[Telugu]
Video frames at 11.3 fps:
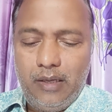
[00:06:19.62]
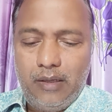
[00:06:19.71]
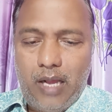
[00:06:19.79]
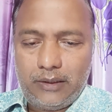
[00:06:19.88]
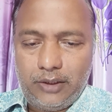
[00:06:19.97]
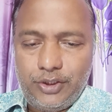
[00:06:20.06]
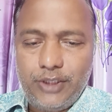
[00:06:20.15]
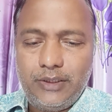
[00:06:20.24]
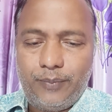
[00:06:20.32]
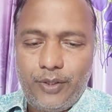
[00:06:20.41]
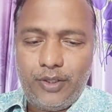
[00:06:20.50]
అతను
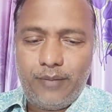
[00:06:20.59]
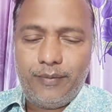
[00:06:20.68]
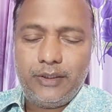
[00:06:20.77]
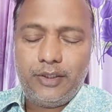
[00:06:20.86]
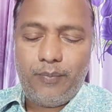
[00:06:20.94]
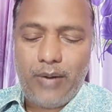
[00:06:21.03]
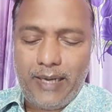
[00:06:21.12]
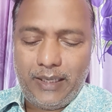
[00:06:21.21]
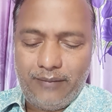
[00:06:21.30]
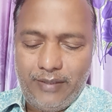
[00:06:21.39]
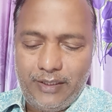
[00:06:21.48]
చేసిన ప్రయోగం ఏంటంటే
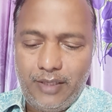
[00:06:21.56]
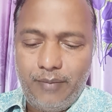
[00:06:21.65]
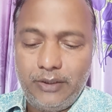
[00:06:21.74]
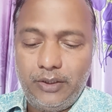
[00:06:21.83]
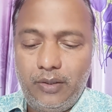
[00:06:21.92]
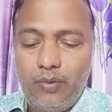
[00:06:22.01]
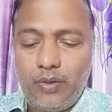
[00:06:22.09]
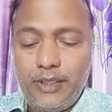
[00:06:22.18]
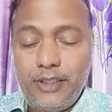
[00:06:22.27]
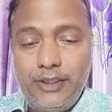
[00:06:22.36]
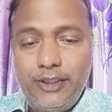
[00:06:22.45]
బ్లాక్ అండ్ వైట్ ఈ మధ్యలో
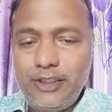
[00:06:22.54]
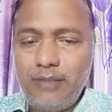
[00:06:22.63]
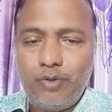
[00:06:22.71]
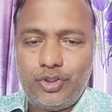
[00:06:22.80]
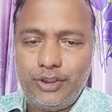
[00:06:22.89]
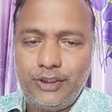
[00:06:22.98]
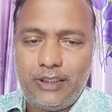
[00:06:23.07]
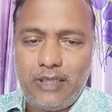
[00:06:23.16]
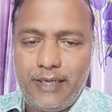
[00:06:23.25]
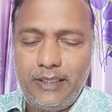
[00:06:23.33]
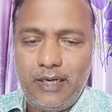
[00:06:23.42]
ఒక హిందీ సినిమా వచ్చింది
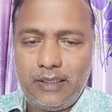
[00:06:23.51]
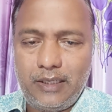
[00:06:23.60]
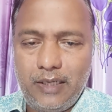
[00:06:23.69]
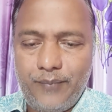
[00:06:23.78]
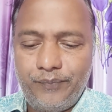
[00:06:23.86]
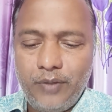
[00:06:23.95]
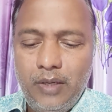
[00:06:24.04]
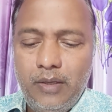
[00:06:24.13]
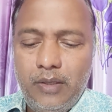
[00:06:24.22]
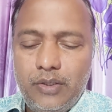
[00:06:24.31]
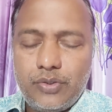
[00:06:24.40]
ఇట్లా ఈ రకంగా
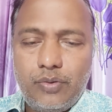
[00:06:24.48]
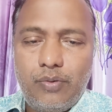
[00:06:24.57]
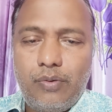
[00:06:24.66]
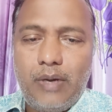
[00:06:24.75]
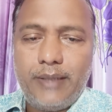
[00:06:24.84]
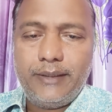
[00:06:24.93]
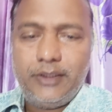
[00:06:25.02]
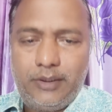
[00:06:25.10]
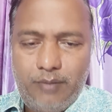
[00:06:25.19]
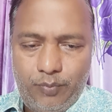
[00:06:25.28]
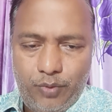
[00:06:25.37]
సో ఆ హిందీ
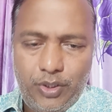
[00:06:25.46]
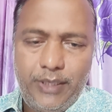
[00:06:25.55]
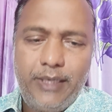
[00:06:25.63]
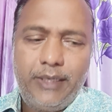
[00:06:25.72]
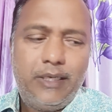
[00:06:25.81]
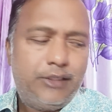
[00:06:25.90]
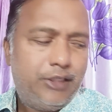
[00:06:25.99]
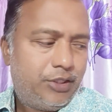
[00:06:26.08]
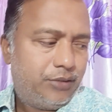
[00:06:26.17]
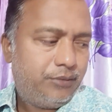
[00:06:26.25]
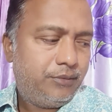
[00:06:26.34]
సినిమా మొన్ననే రిలీజ్
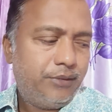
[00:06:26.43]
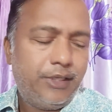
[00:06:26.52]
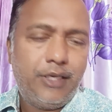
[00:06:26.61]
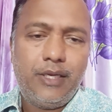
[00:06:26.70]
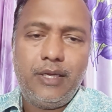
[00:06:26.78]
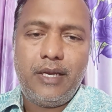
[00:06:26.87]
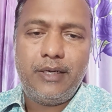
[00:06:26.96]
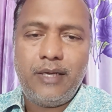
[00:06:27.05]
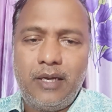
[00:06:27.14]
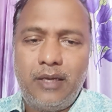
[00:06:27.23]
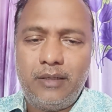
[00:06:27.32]
జస్ట్ ఈ
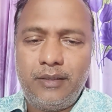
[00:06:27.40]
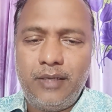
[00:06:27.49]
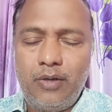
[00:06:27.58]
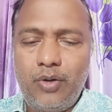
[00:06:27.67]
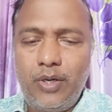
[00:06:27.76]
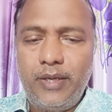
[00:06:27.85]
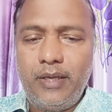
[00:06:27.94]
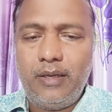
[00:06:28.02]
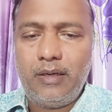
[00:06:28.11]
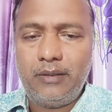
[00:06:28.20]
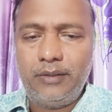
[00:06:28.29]
నెలలోనే
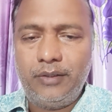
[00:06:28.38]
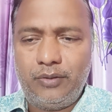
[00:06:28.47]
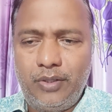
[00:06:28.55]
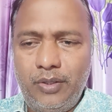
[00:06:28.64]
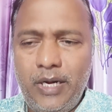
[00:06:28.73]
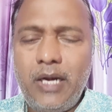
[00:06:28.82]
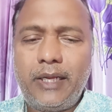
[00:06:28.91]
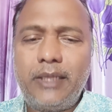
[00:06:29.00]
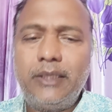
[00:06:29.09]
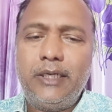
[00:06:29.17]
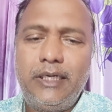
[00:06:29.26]
ఈ రెండు నెలల
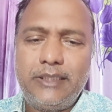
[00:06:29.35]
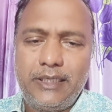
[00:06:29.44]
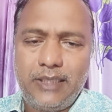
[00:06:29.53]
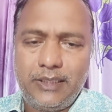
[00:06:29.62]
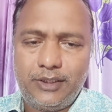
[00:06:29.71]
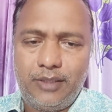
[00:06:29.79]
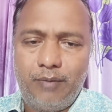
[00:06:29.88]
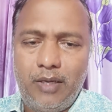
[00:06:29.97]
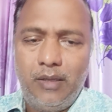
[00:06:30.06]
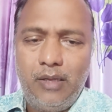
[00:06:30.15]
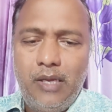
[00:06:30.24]
కింద రిలీజ్ అయింది ఆ సినిమా
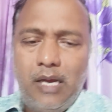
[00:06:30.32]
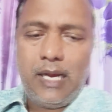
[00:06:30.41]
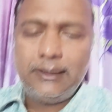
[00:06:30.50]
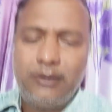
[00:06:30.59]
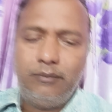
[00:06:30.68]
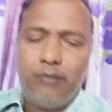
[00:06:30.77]
ఆ సినిమా